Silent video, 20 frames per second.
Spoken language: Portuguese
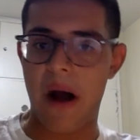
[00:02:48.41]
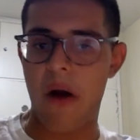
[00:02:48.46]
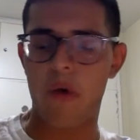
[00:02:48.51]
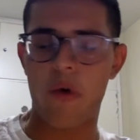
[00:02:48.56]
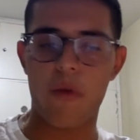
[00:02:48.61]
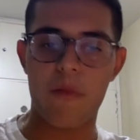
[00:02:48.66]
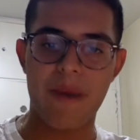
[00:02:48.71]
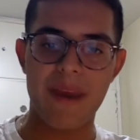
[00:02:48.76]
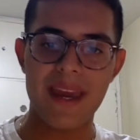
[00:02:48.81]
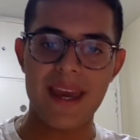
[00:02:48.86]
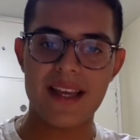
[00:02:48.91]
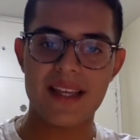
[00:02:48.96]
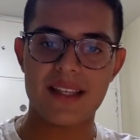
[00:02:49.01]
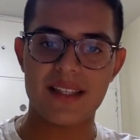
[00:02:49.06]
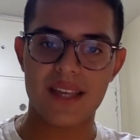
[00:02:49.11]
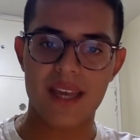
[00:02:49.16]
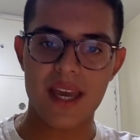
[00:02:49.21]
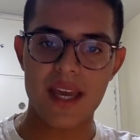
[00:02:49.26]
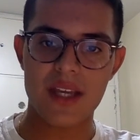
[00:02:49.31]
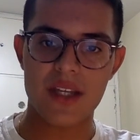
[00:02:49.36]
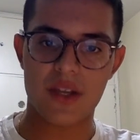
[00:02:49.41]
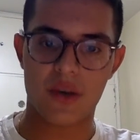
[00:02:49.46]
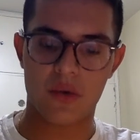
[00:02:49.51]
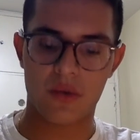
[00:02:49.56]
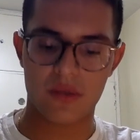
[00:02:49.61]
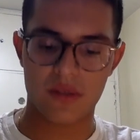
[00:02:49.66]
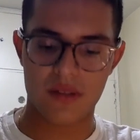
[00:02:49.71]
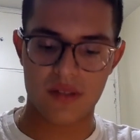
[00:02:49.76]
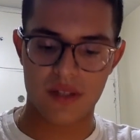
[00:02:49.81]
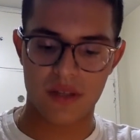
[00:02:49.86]
algo bem recente,
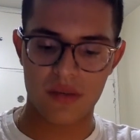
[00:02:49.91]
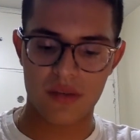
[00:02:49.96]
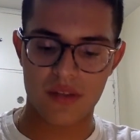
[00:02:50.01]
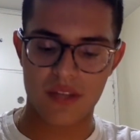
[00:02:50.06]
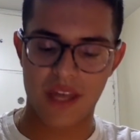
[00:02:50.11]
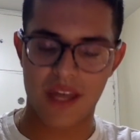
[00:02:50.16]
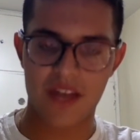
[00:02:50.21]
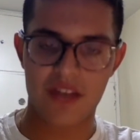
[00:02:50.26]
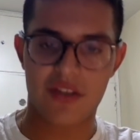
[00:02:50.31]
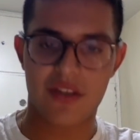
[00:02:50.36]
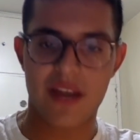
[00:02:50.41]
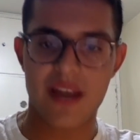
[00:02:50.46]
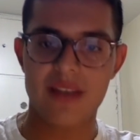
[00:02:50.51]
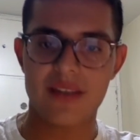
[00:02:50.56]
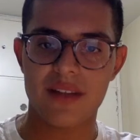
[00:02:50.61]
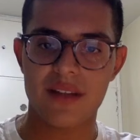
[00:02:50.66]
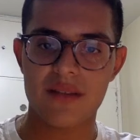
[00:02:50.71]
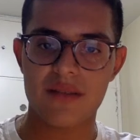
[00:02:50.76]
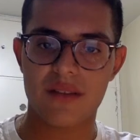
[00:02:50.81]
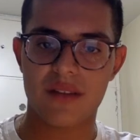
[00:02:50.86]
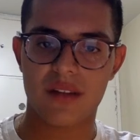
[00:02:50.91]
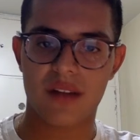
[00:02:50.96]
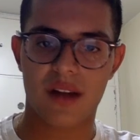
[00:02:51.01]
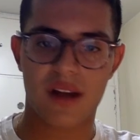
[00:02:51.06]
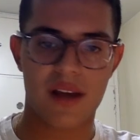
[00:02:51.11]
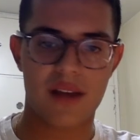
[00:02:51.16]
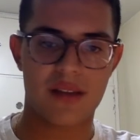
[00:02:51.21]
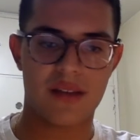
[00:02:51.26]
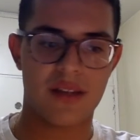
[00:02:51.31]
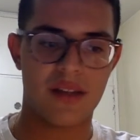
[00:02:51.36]
aconteceu cerca de 10 anos
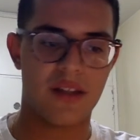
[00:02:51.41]
atrás,